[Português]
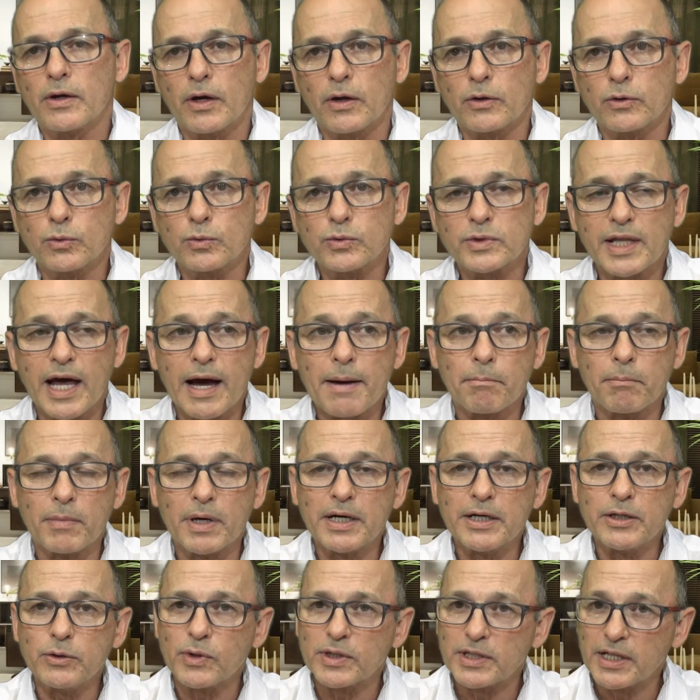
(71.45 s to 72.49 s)
num
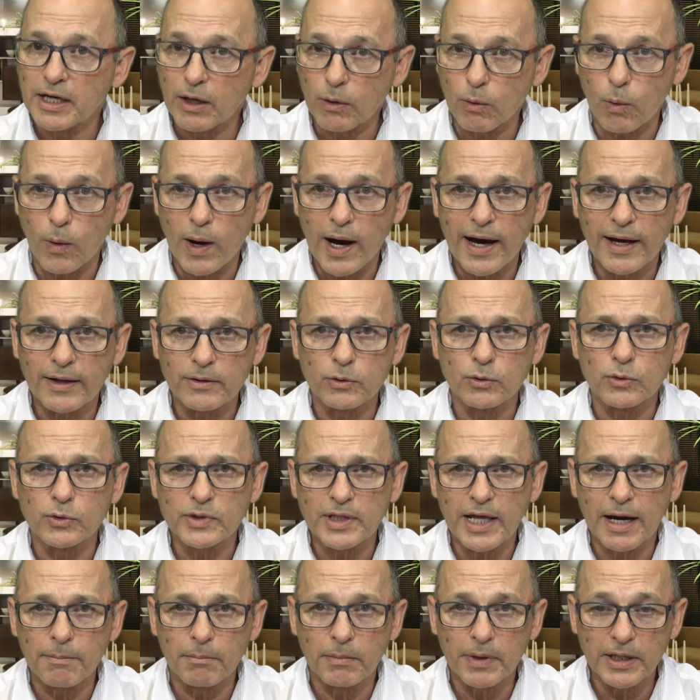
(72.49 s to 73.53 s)
tamanho adequado, no
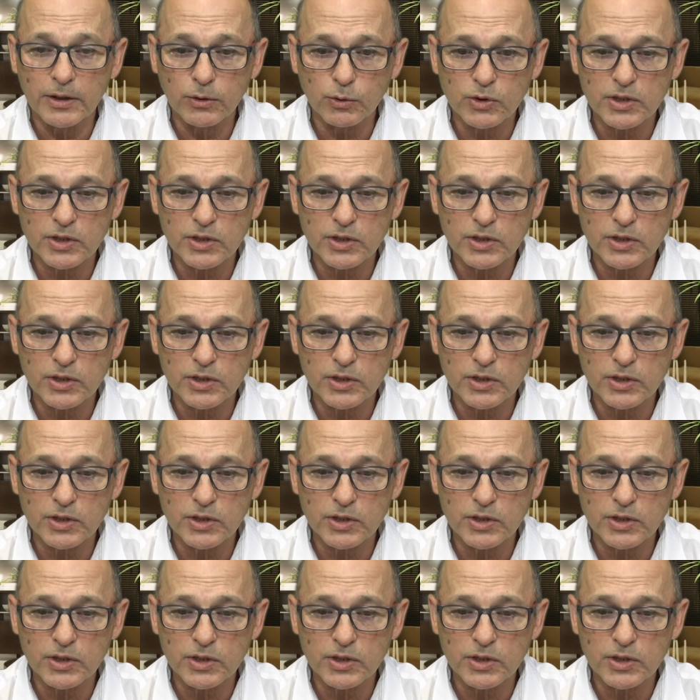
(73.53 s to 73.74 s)
tamanho